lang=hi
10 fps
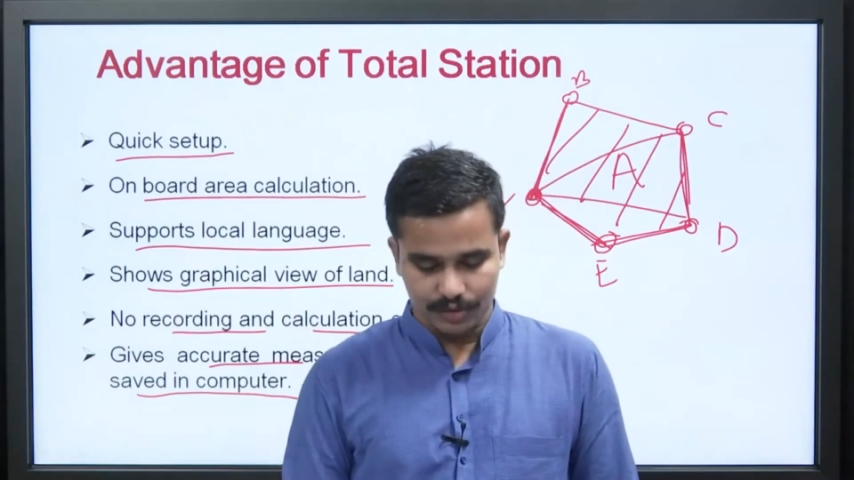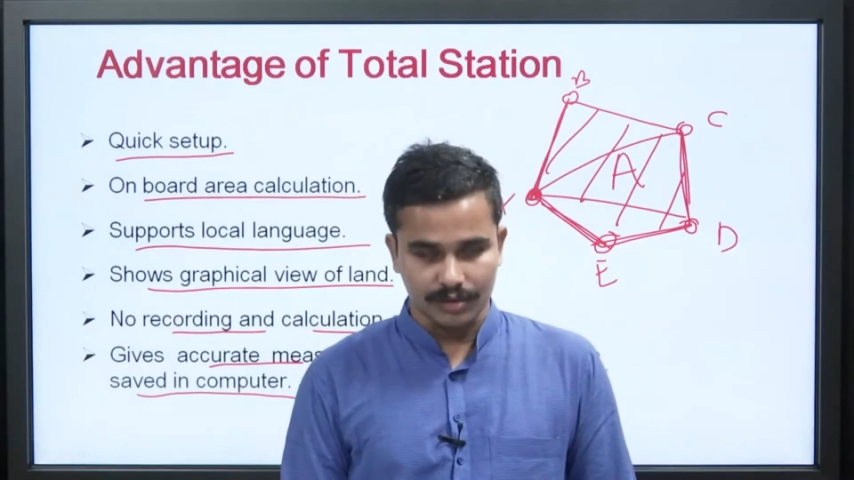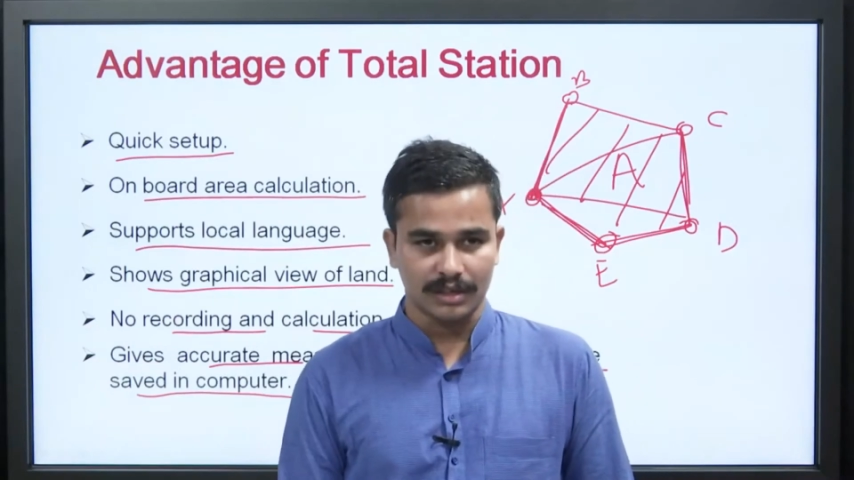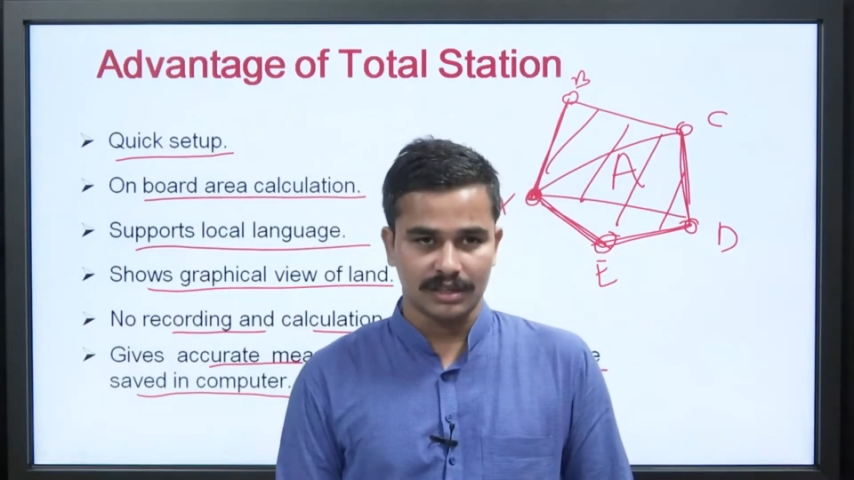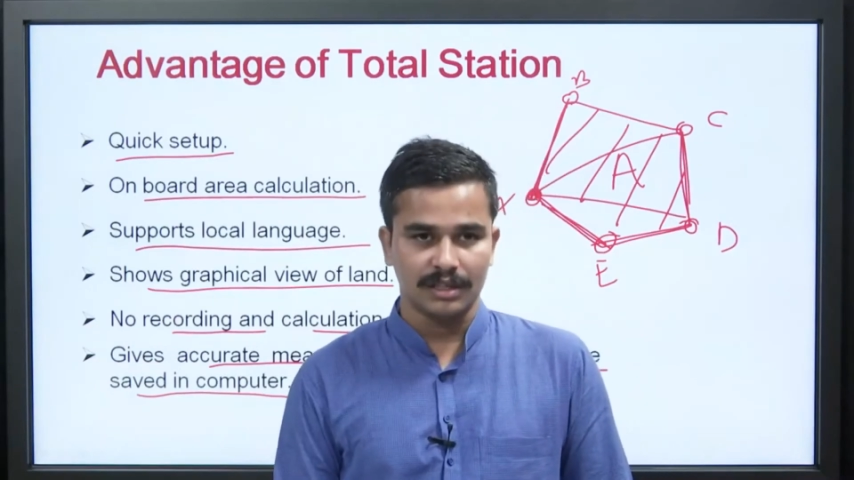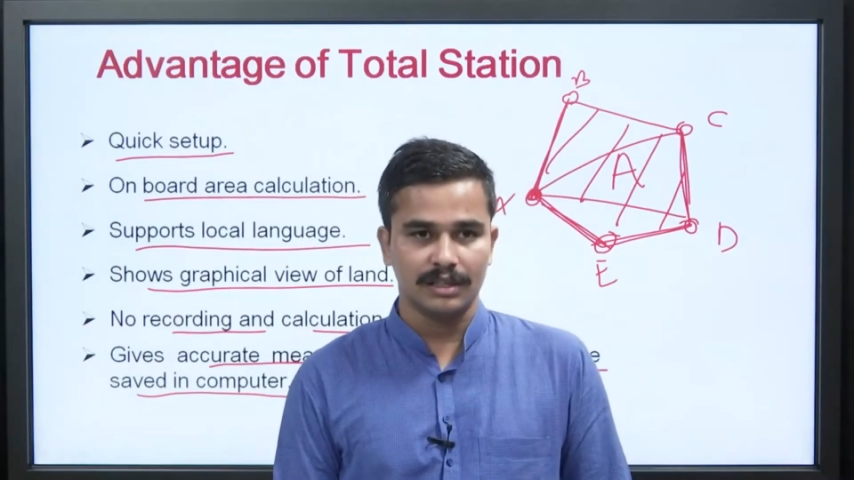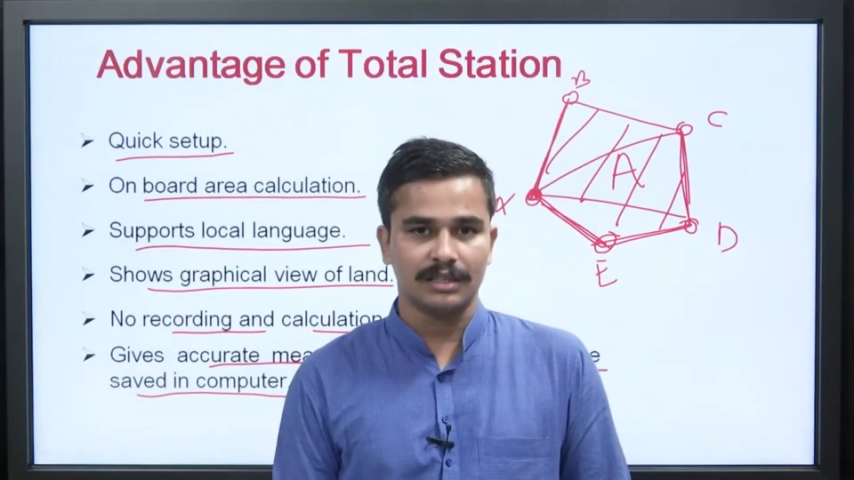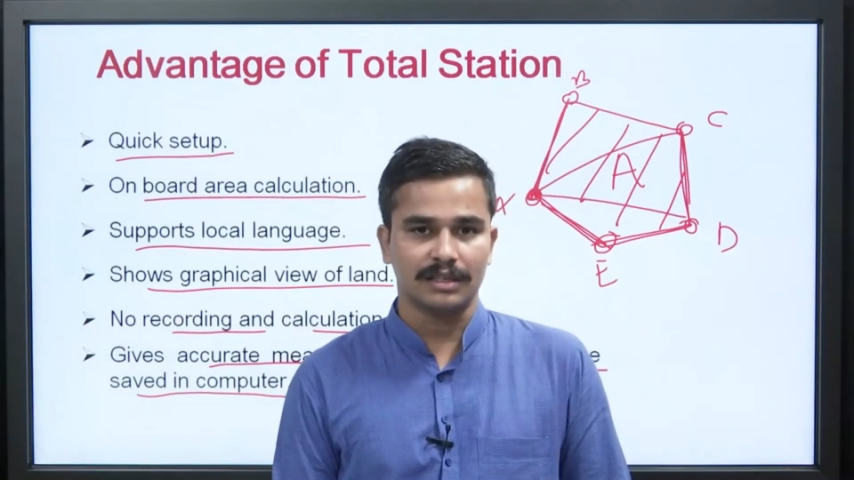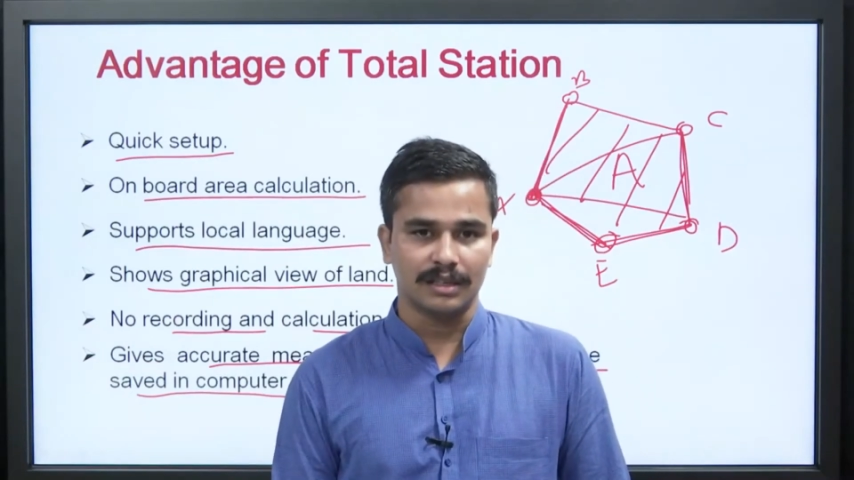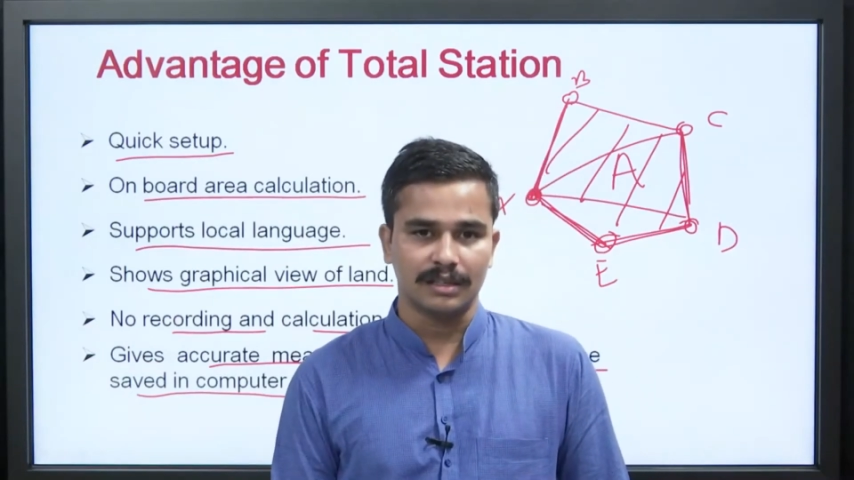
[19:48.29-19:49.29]
सुरक्षित या
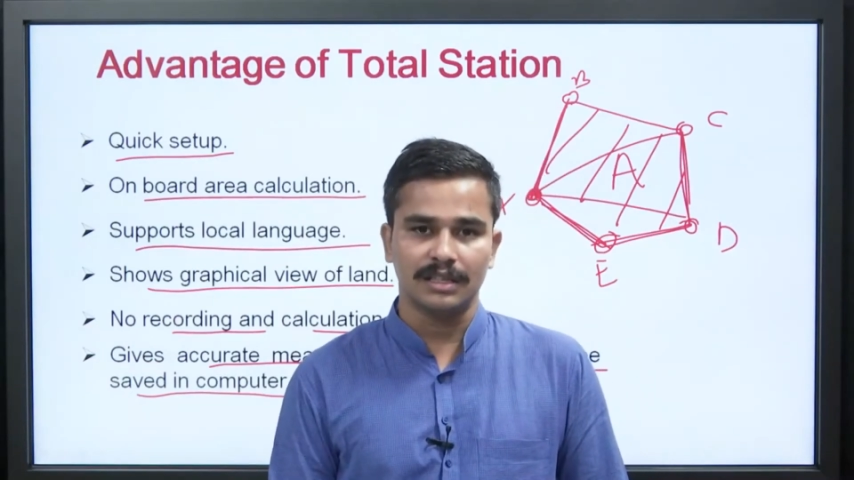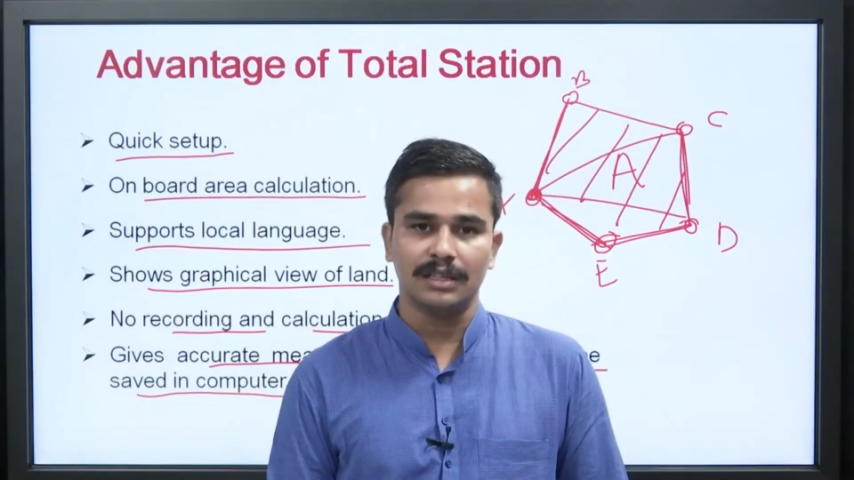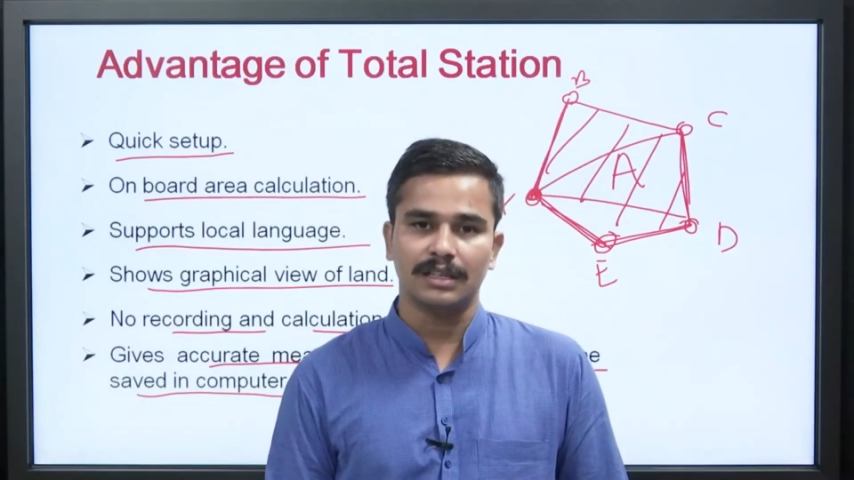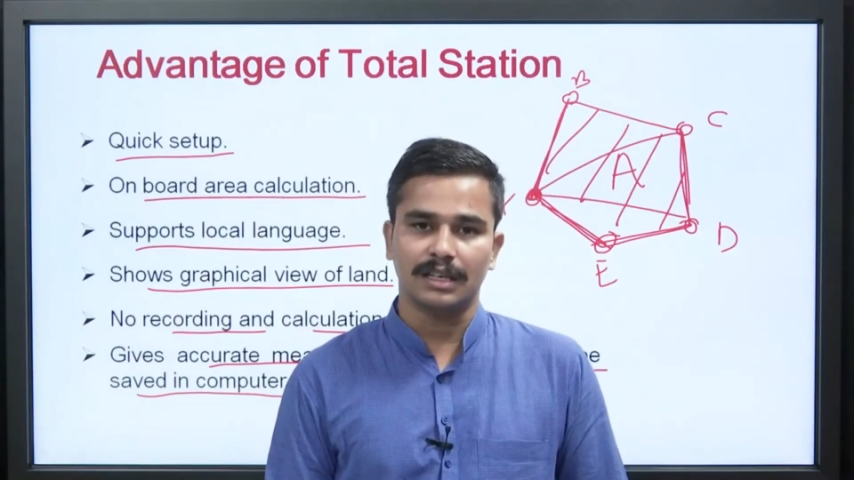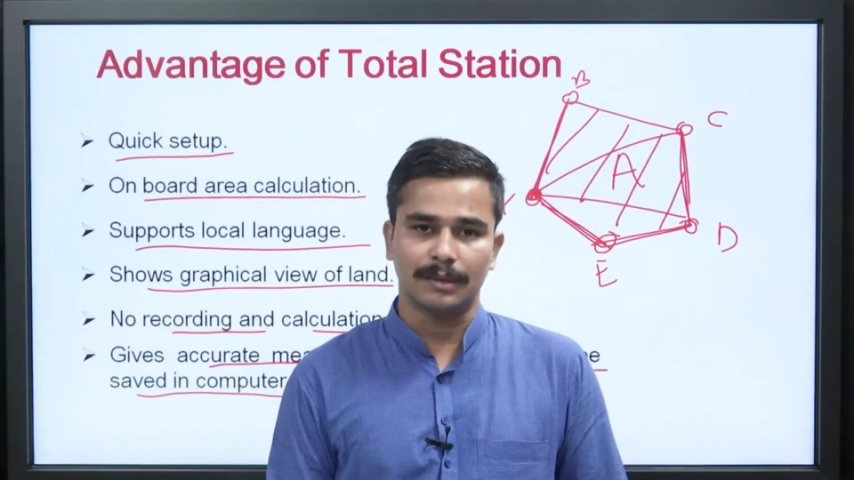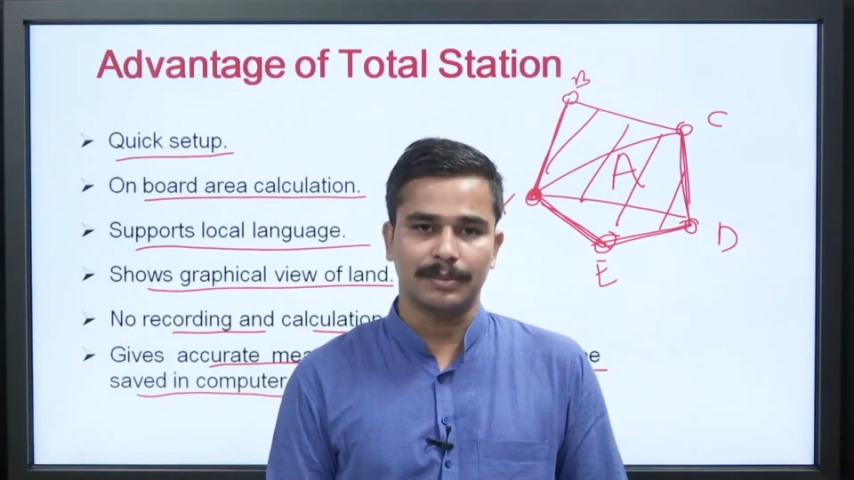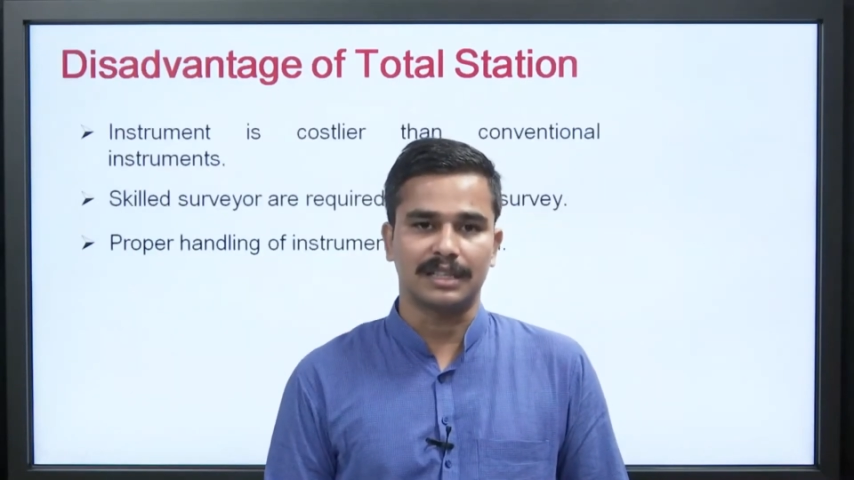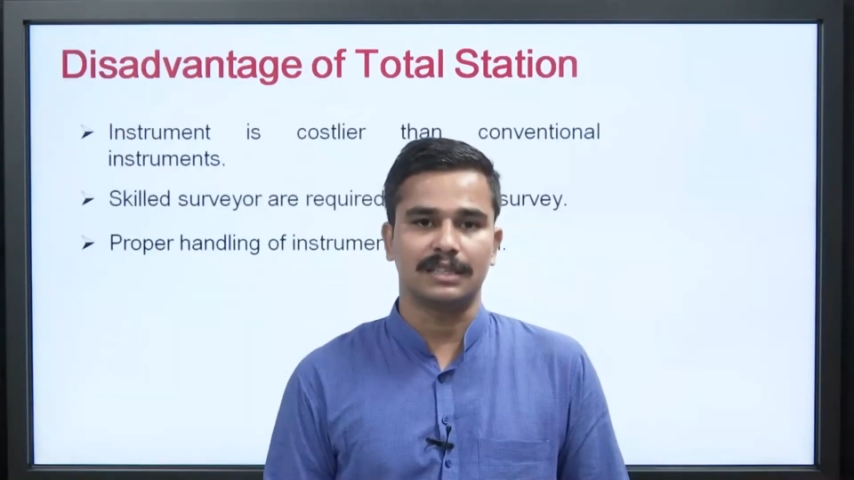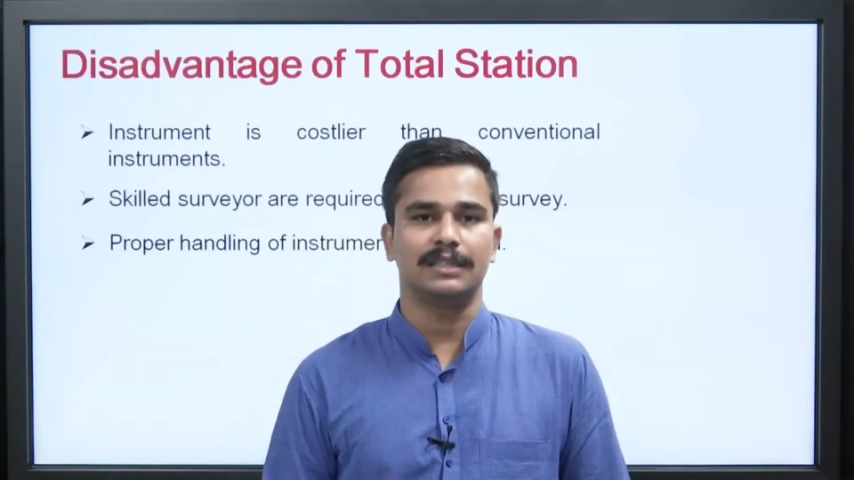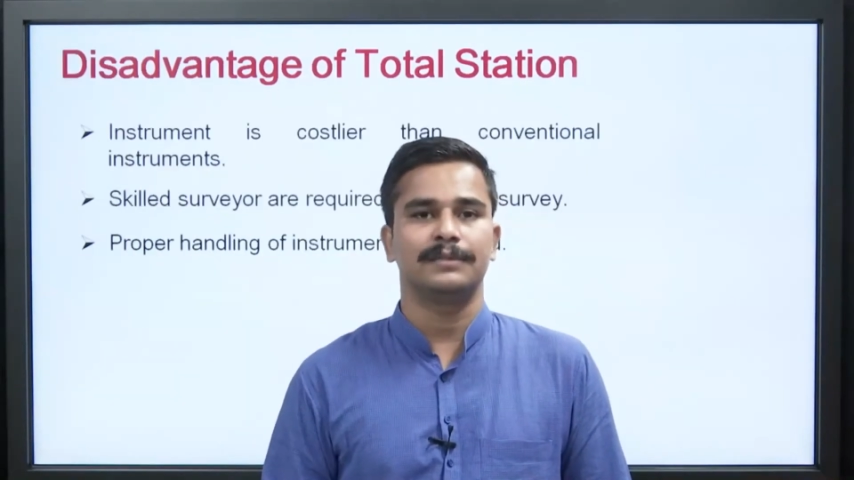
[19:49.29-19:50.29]
संरक्षित कर
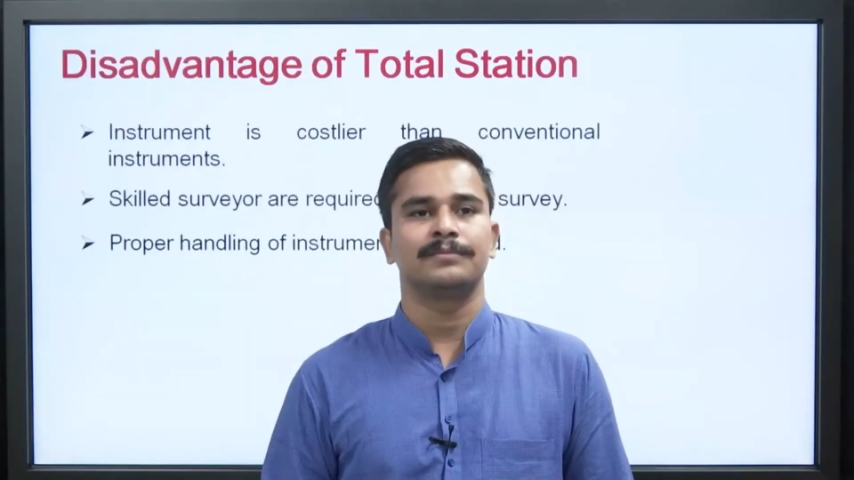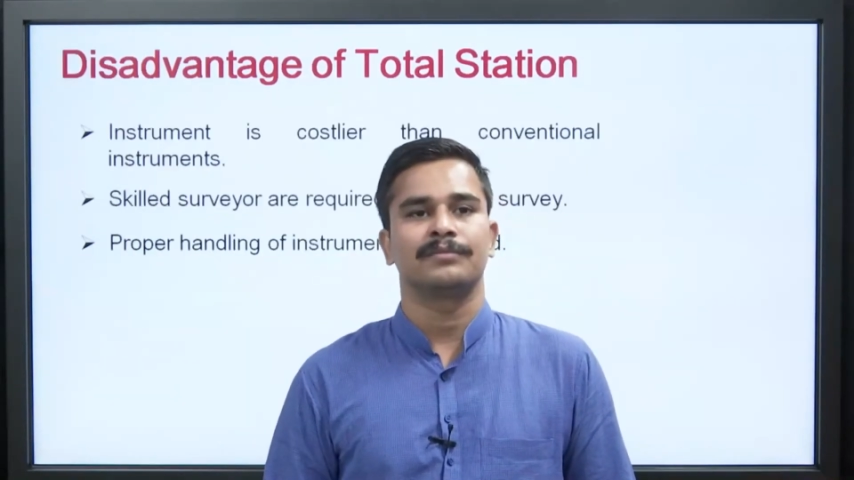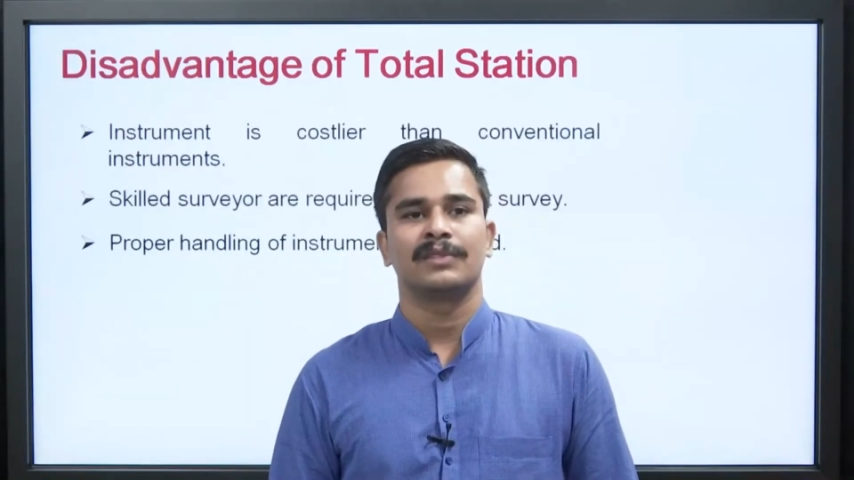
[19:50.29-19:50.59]
पाते हैं